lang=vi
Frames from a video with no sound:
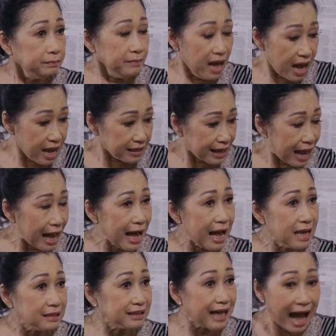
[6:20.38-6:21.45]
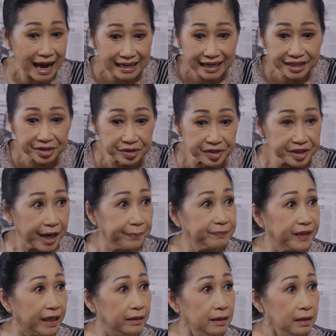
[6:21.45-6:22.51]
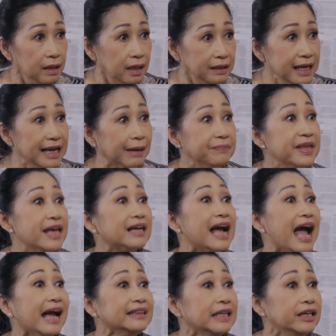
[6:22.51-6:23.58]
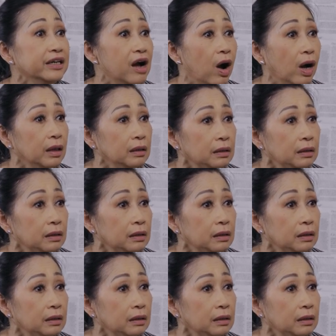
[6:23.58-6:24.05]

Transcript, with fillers: bê tha sáng ra chưa kịp tỉnh đi làm việc ai tin con